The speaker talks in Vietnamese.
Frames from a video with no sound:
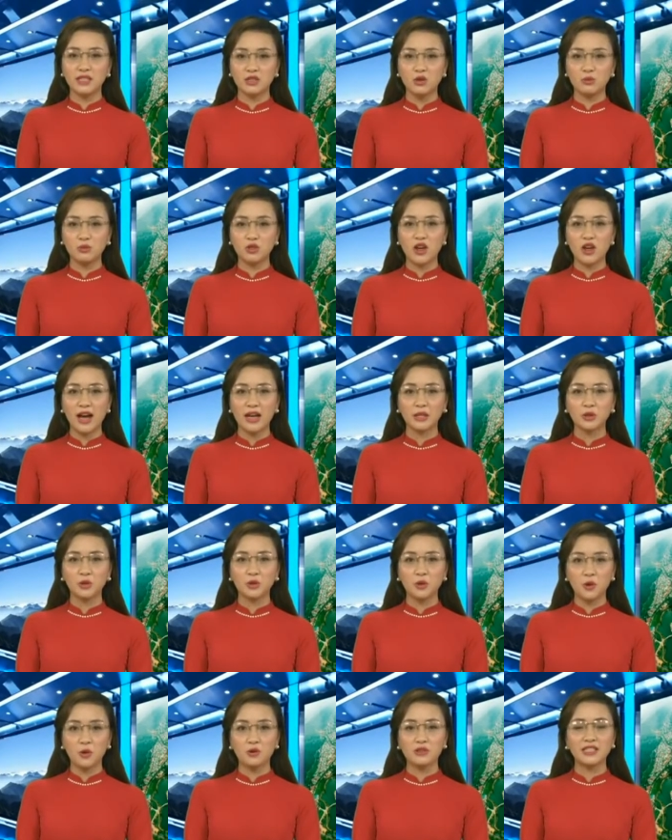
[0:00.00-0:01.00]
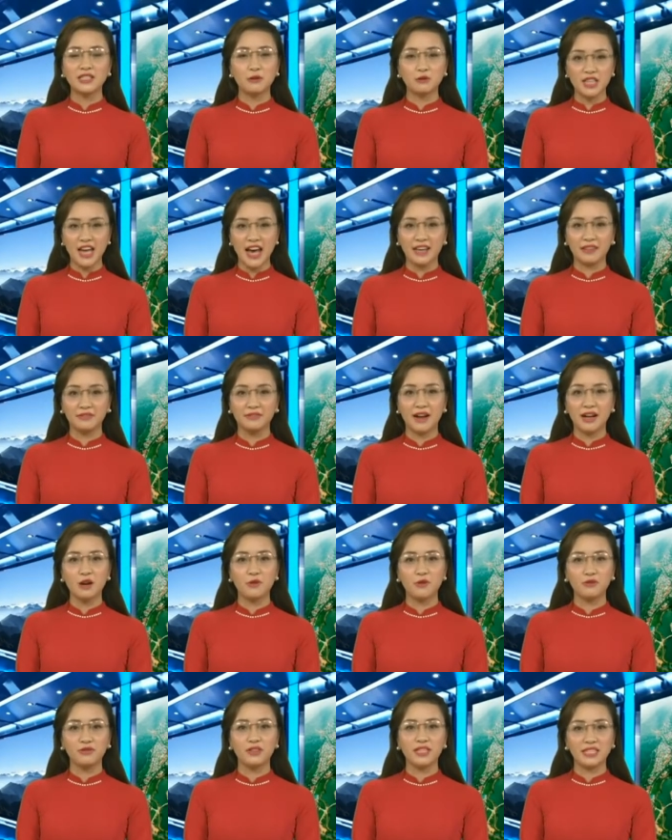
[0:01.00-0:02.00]
dụng cho hai thôn Hô Sáu Trải và
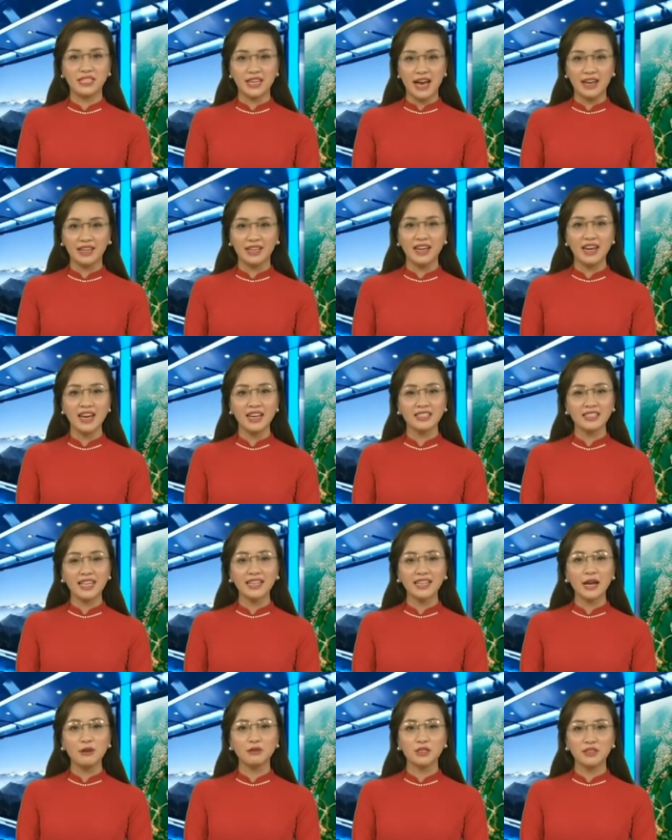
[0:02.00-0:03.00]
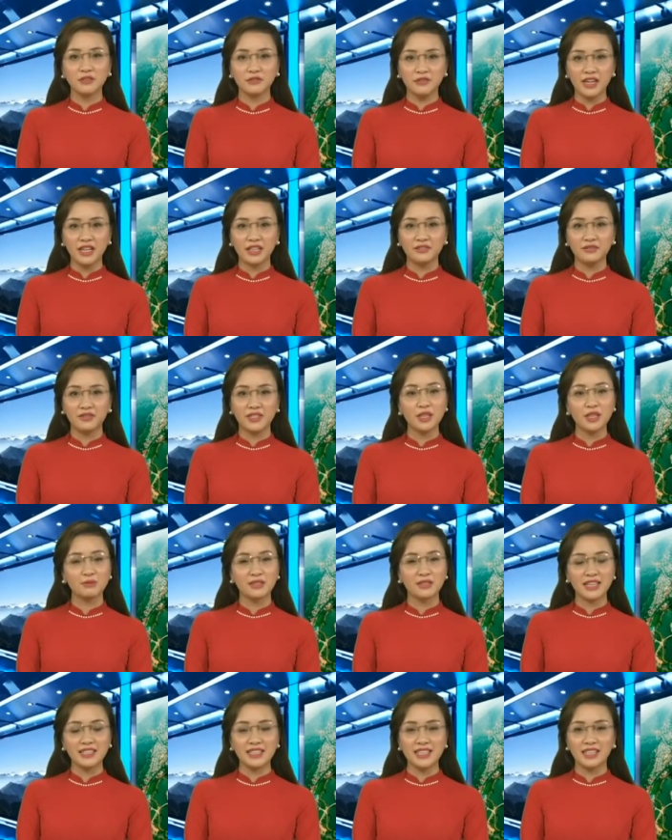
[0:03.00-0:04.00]
Cầu Phìn Trải, xã Thảo Chư Phìn với tổng
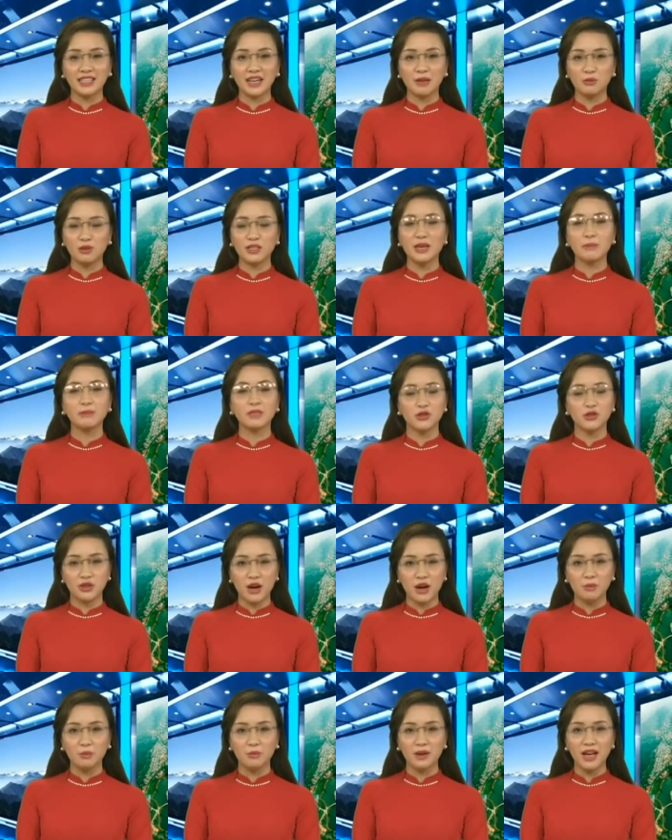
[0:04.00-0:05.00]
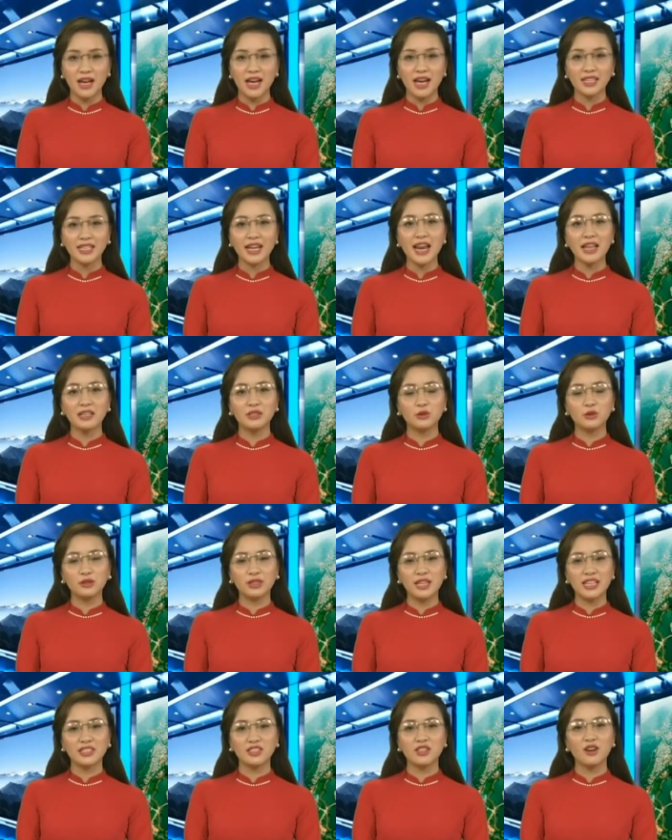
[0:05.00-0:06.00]
giá trị gần 100 triệu đồng. Đây là số
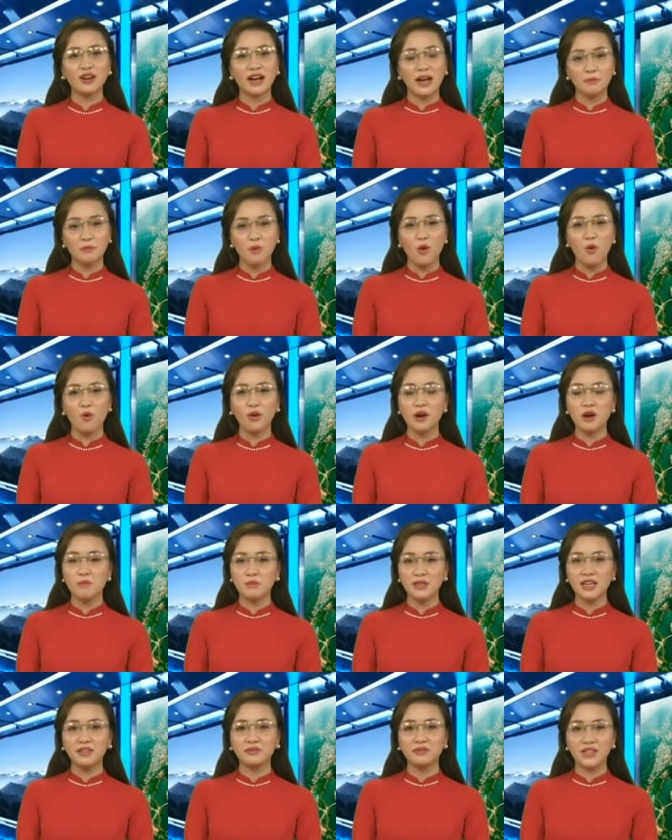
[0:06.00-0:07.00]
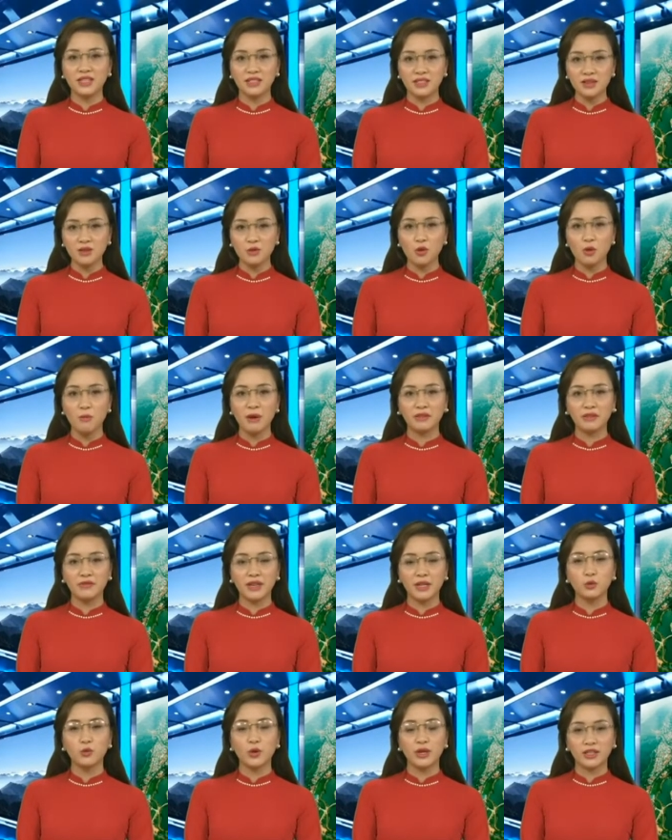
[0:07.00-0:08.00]
tiền do cán bộ, công nhân viên chức của bệnh
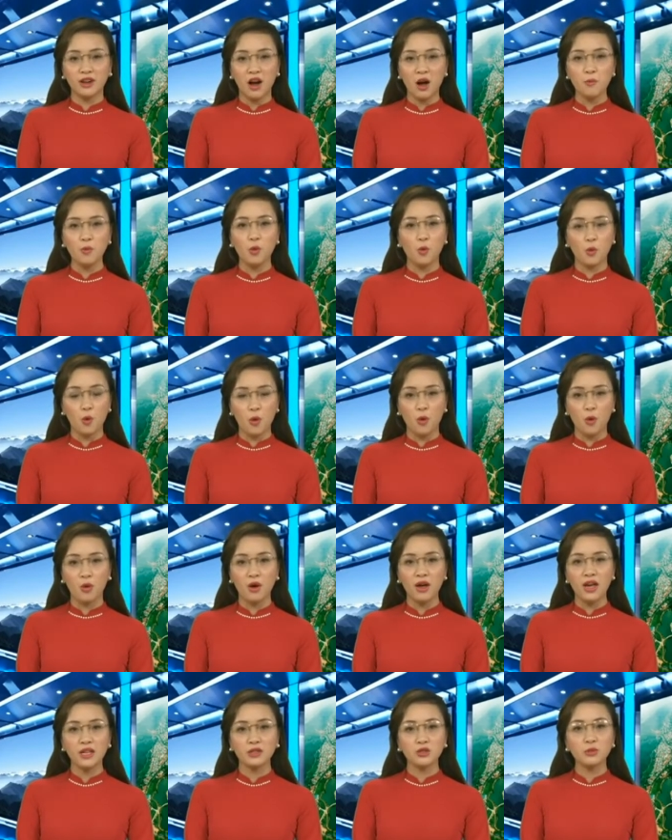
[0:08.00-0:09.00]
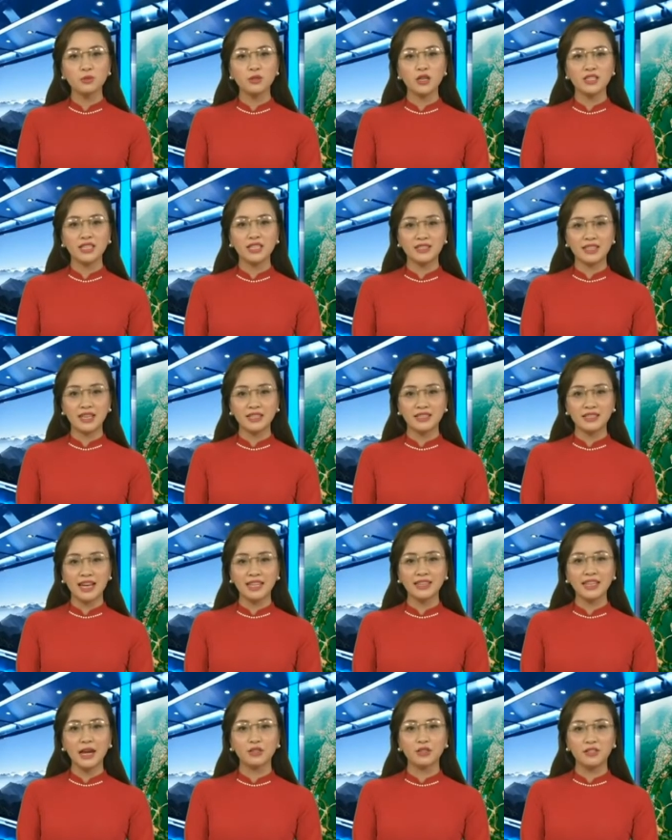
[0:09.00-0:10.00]
viện quyên góp ủng hộ, giúp cho nhân dân xã
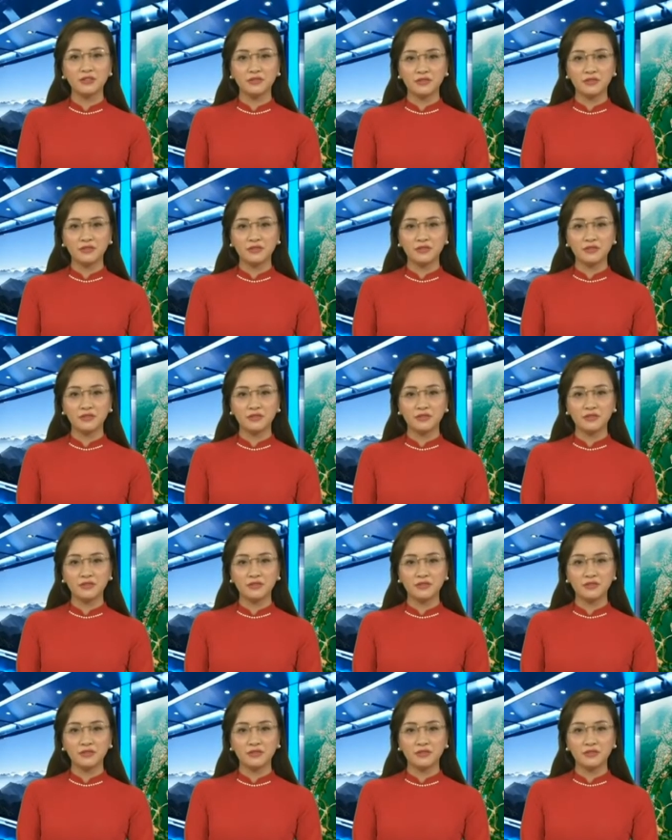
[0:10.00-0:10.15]
Thảo Chư